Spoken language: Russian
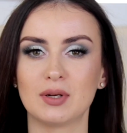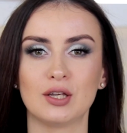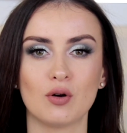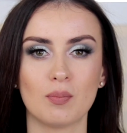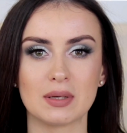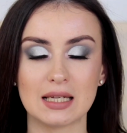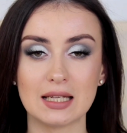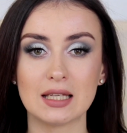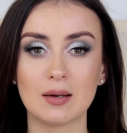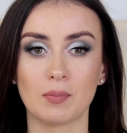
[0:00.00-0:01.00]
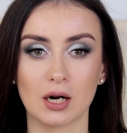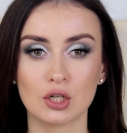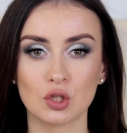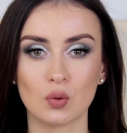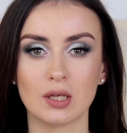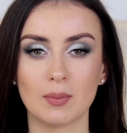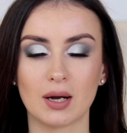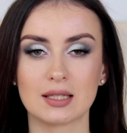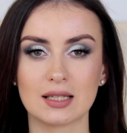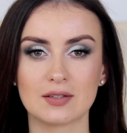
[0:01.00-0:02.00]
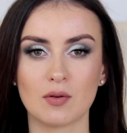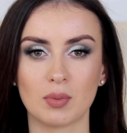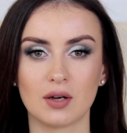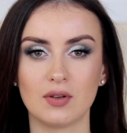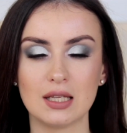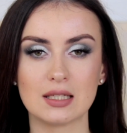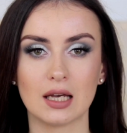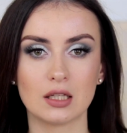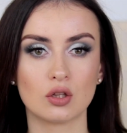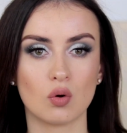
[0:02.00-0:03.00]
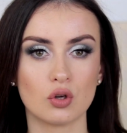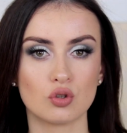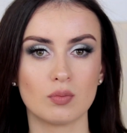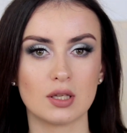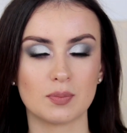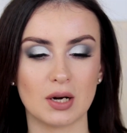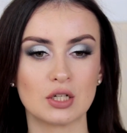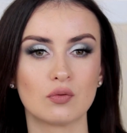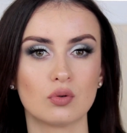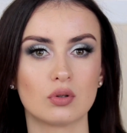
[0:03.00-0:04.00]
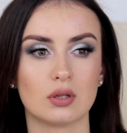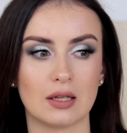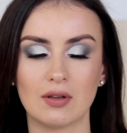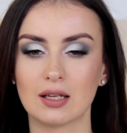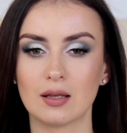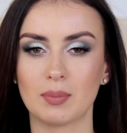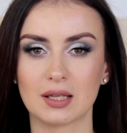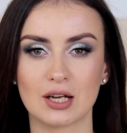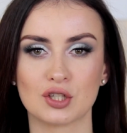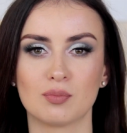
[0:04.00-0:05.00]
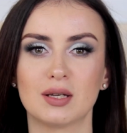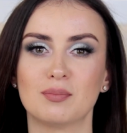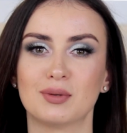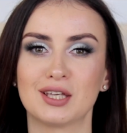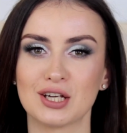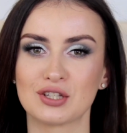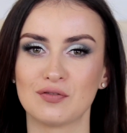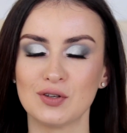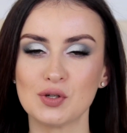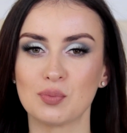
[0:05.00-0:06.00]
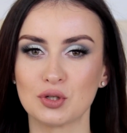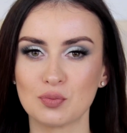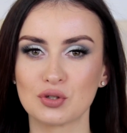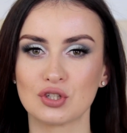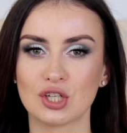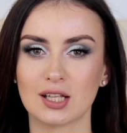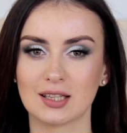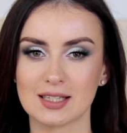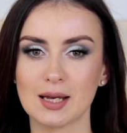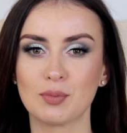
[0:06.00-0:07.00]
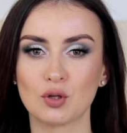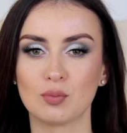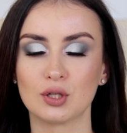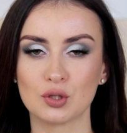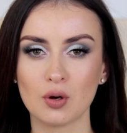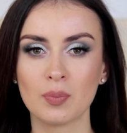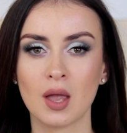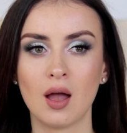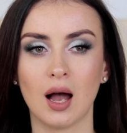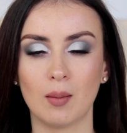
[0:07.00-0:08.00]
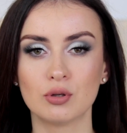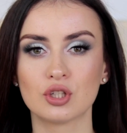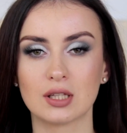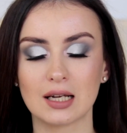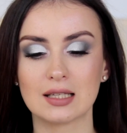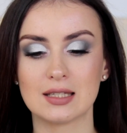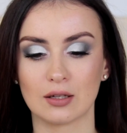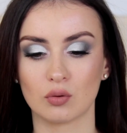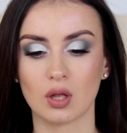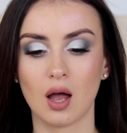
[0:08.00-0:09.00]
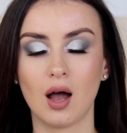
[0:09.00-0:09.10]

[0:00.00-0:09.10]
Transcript: прием, последнее, про что я бы хотела с вами поговорить, это то, о чем меня спрашивают, наверное, под каждым моим макияжным видео, почему сначала глаза, потом лицо, обычно так не делают.